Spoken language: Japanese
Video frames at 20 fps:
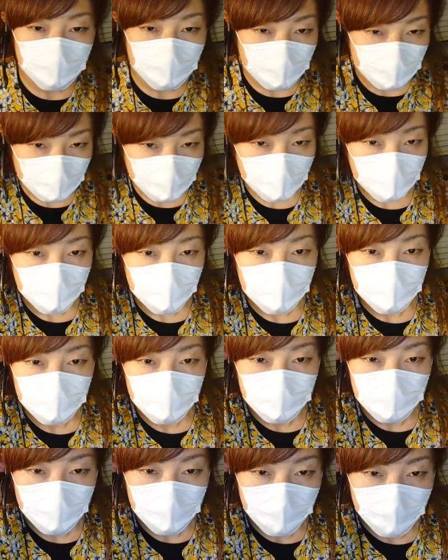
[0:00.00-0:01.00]
ださい
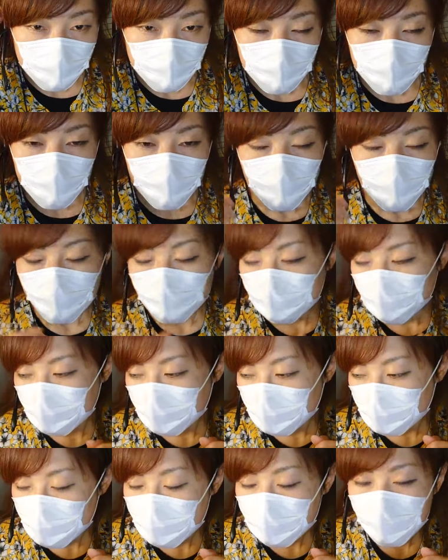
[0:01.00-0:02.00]
あの
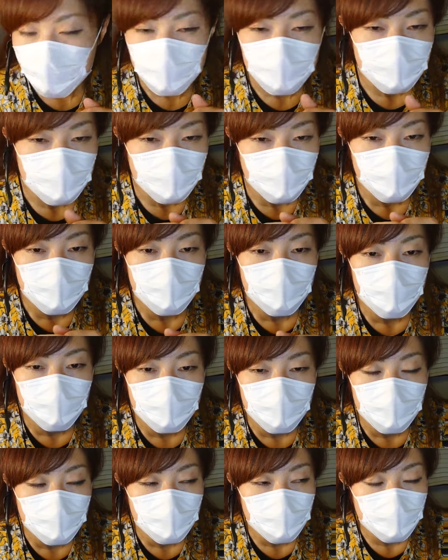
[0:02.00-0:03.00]
小学生
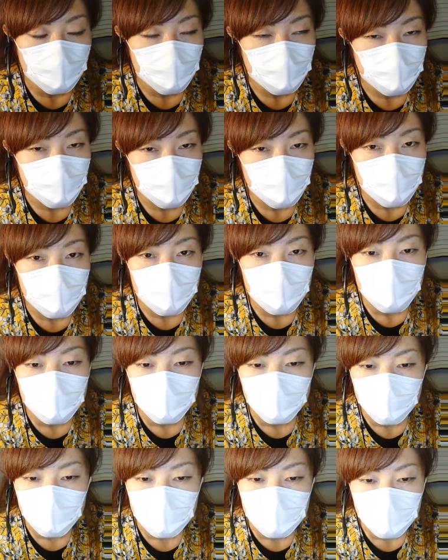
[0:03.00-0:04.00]
の56年生の
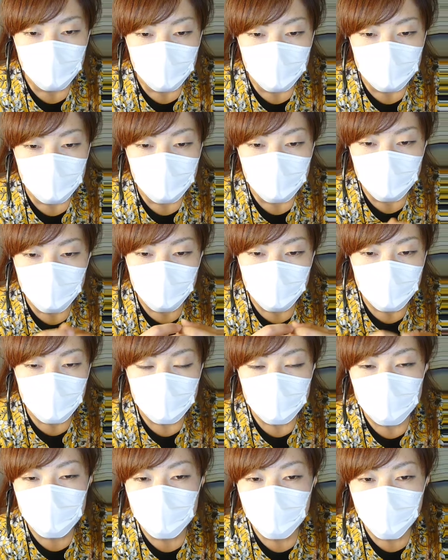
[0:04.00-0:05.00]
子なら手縫いで
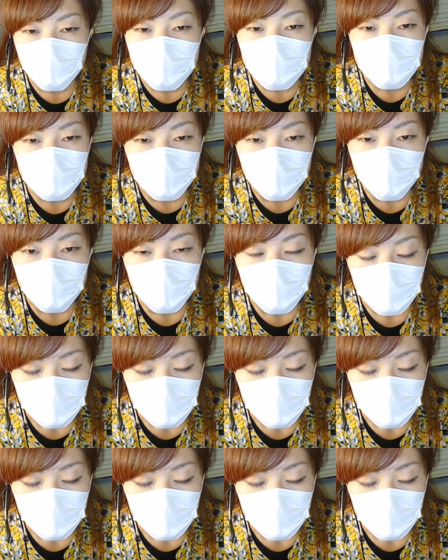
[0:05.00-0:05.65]
作れますよ